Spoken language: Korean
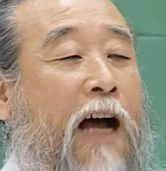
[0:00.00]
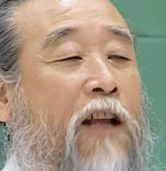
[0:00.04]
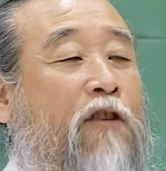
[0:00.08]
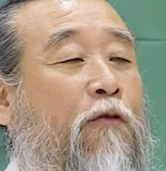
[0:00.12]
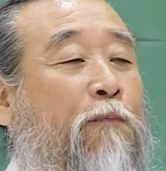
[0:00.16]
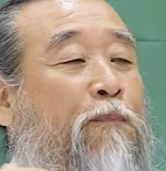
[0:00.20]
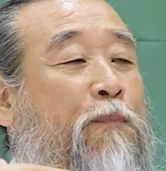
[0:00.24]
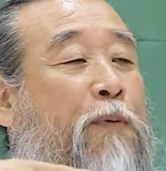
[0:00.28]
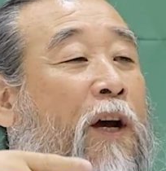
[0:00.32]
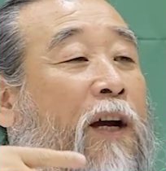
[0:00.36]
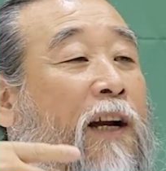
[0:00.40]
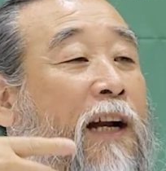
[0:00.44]

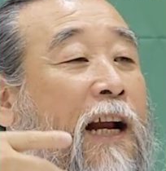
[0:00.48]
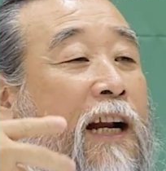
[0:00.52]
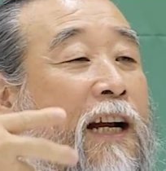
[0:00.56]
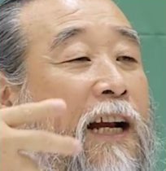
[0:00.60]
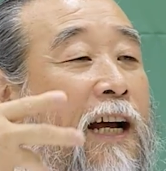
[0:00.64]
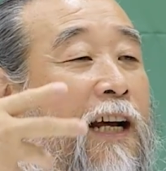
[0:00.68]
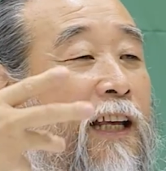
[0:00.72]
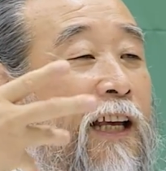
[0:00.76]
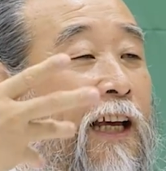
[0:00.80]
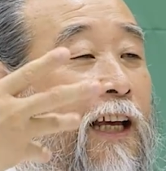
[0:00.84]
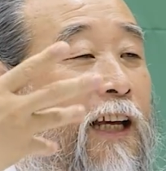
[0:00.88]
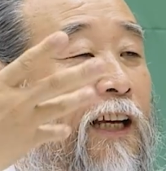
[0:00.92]
아주
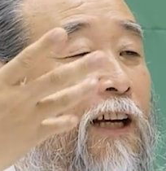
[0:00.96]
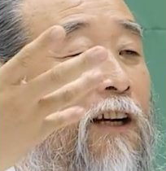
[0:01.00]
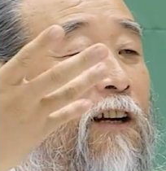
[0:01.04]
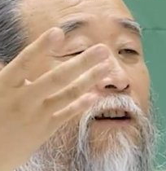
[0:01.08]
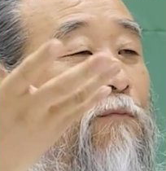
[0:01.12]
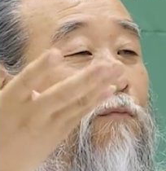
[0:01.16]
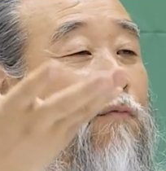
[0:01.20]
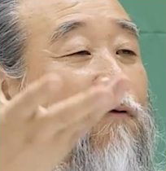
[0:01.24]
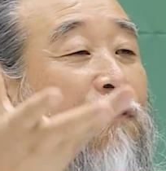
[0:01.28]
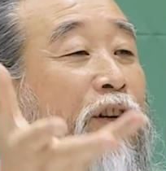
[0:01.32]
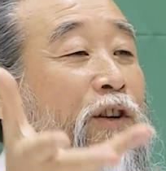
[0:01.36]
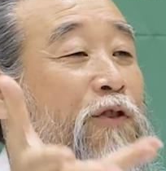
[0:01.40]
편안하게
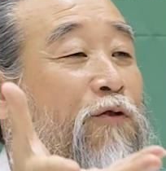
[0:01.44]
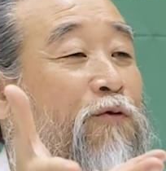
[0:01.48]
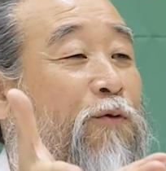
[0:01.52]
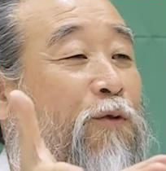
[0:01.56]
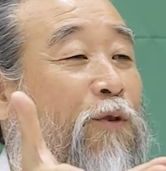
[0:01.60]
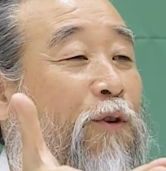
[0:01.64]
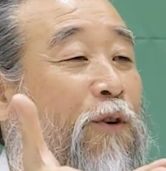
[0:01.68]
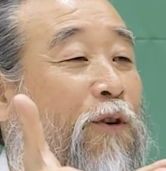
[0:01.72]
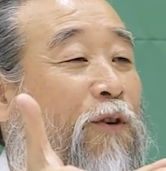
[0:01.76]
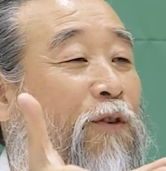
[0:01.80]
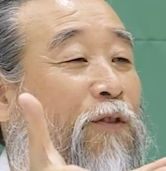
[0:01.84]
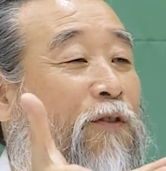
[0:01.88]
이걸
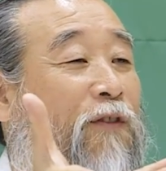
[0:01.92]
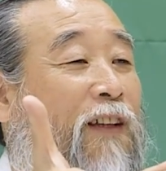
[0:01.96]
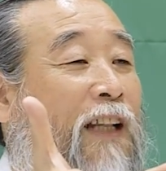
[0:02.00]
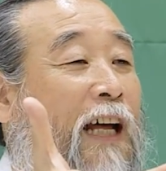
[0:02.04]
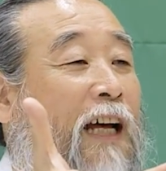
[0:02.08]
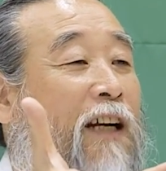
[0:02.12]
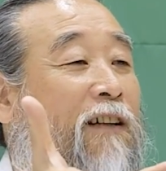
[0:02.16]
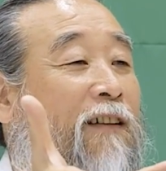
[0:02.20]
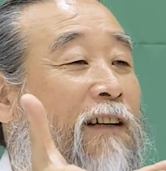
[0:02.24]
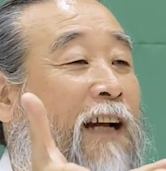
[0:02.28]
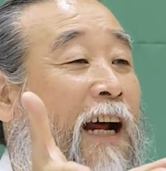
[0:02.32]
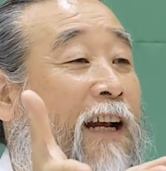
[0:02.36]
물리주고
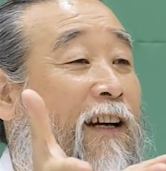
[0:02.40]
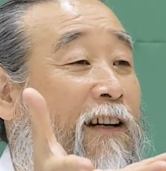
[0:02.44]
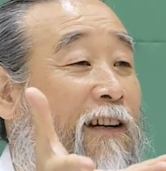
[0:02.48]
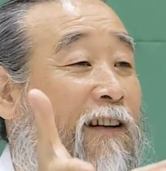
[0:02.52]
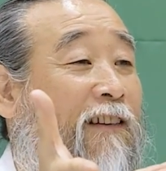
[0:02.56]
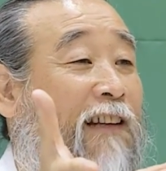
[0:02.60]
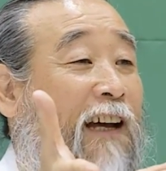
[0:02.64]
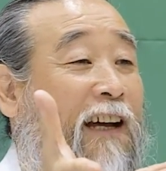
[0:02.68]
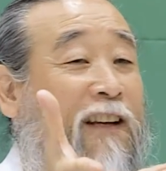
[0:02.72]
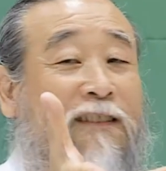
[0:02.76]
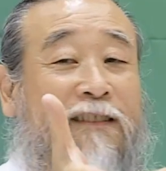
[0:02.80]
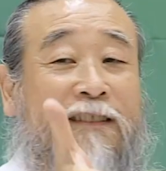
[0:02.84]
나는 할
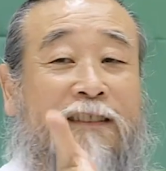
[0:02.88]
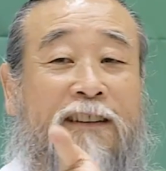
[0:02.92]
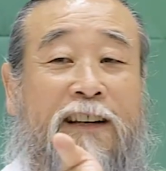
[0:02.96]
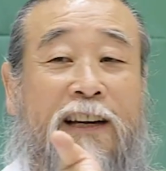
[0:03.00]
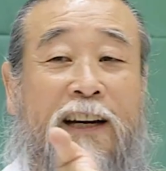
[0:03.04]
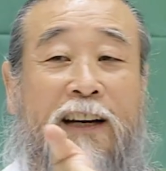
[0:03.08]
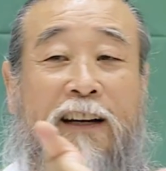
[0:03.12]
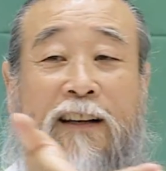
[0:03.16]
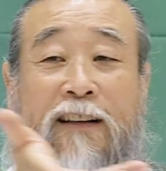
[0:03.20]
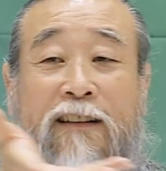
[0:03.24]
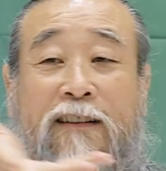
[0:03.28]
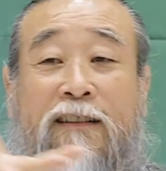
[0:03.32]
일 다
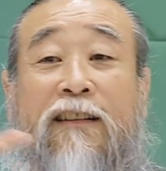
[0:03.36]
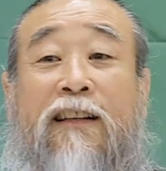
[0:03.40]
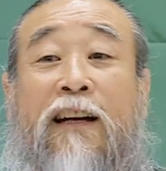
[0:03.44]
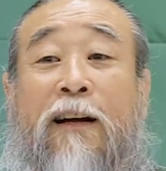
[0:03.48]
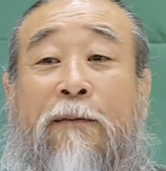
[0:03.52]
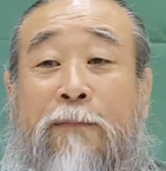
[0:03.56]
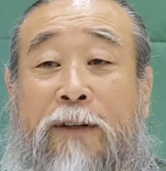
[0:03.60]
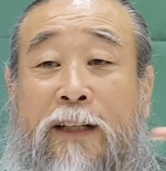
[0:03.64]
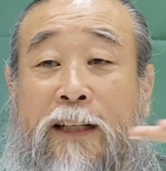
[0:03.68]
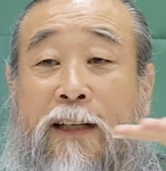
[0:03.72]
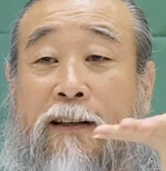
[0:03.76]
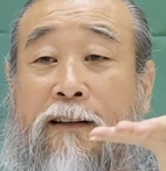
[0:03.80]
했으니까
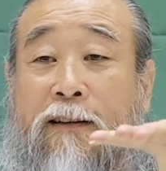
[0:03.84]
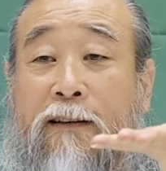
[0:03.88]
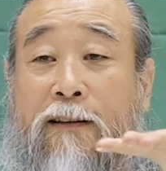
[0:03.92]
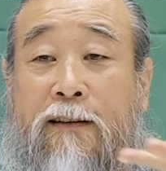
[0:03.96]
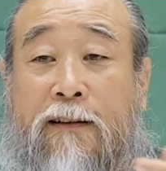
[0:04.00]
떠납니다.